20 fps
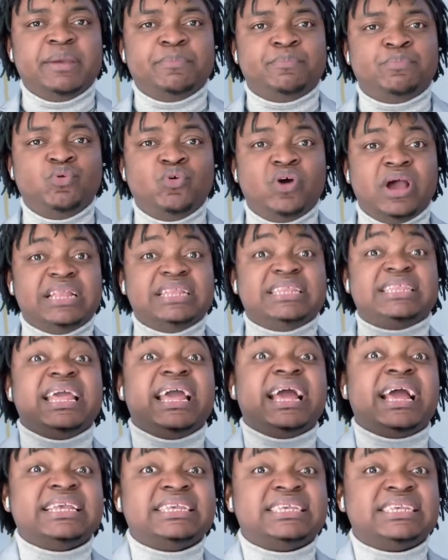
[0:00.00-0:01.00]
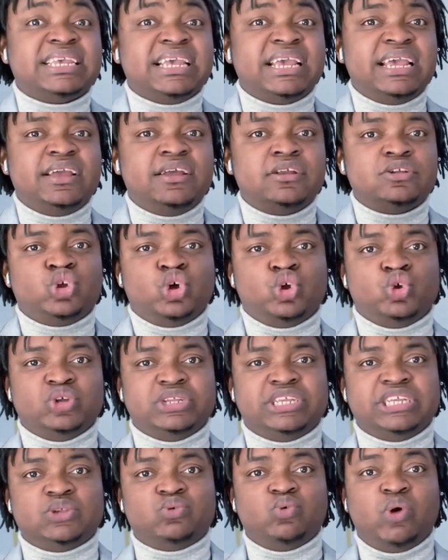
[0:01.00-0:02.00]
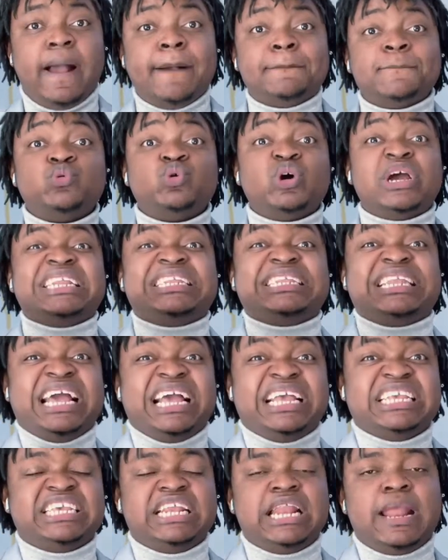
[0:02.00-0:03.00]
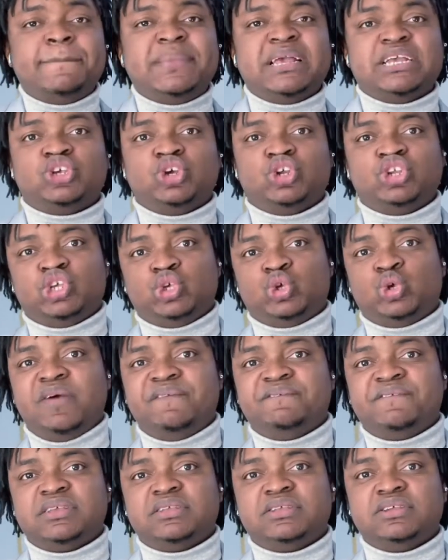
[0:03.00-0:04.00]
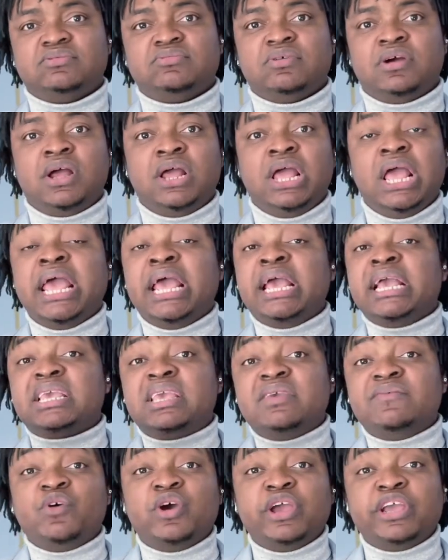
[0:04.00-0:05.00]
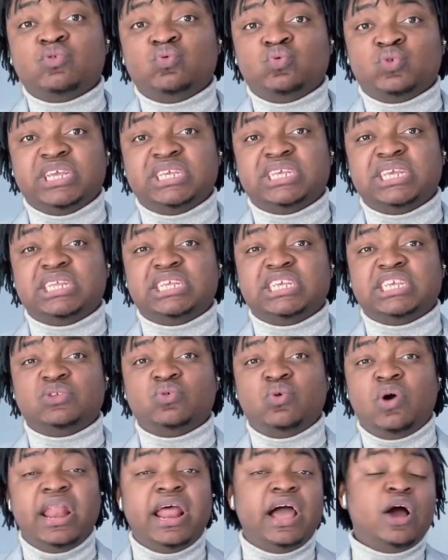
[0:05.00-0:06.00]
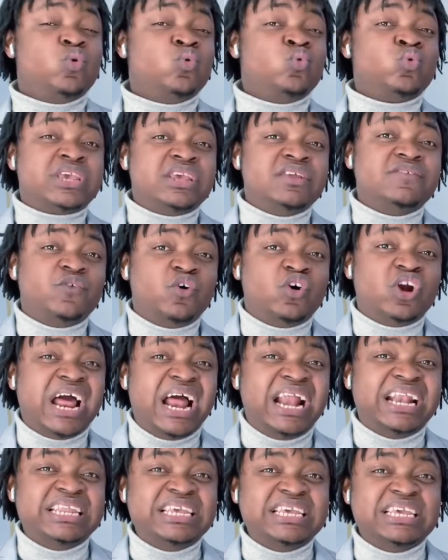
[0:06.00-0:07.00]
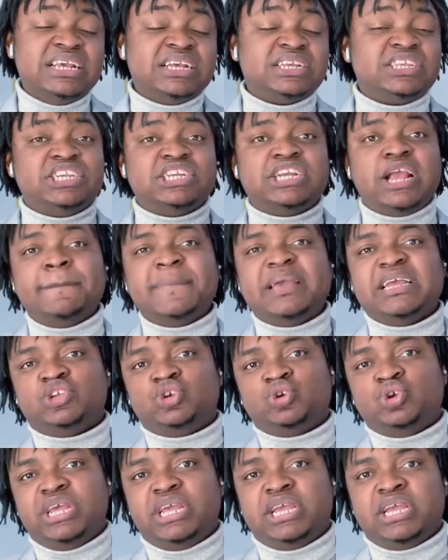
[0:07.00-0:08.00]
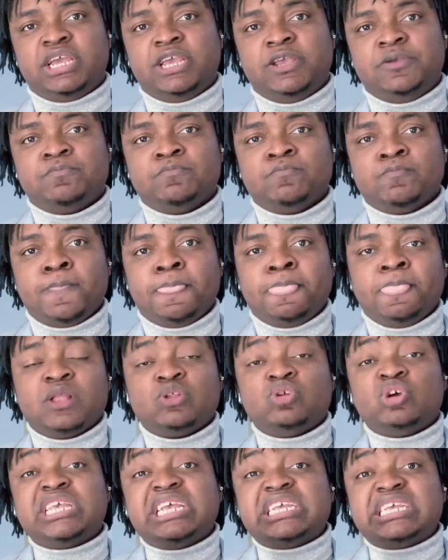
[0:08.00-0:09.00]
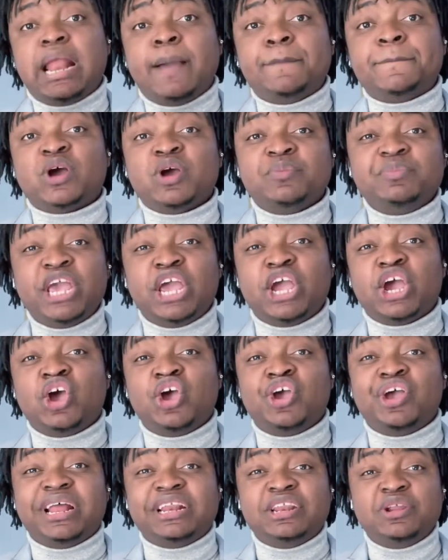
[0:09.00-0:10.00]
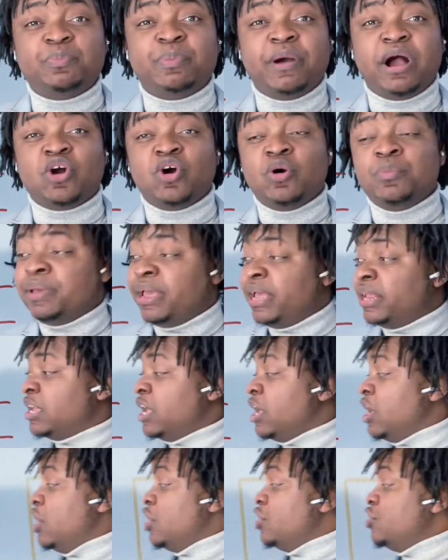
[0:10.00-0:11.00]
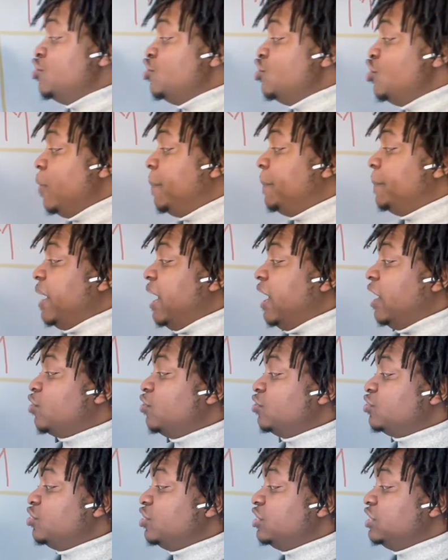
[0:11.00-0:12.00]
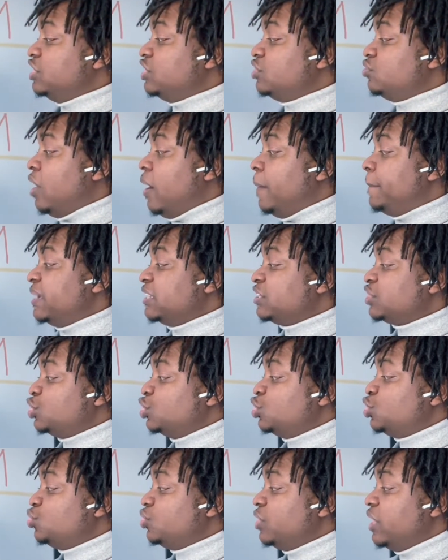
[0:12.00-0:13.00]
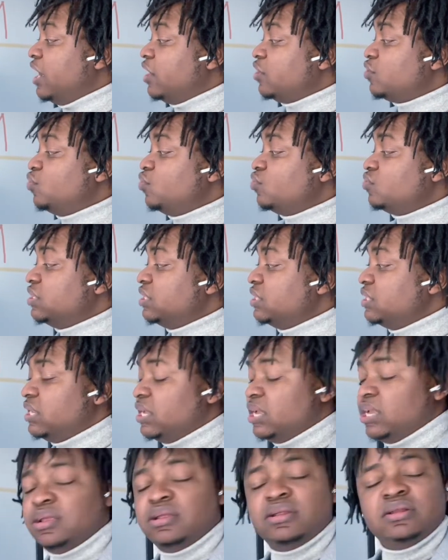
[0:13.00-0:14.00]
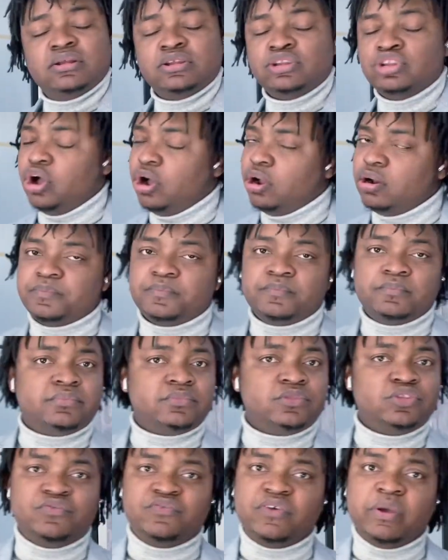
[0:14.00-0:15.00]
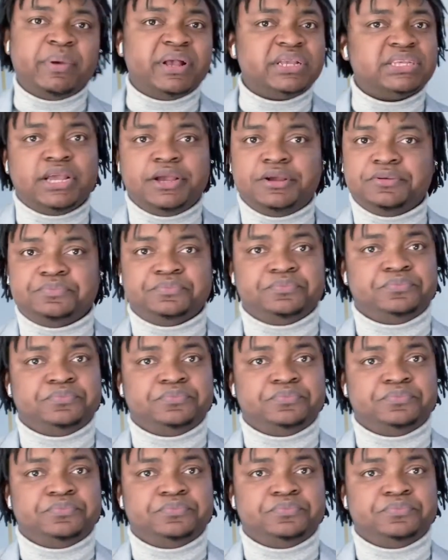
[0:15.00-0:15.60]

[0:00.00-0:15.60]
pour intéresser ton auditoire, pour intéresser les personnes qui sont en face de toi, qui vont écouter cette histoire-là ou qui vont la lire si jamais tu l'écris. Donc ça, c'est la première erreur à ne pas commettre. Ne pas raconter une histoire parce que tu es à court d'idées. Non, ne fais pas ça.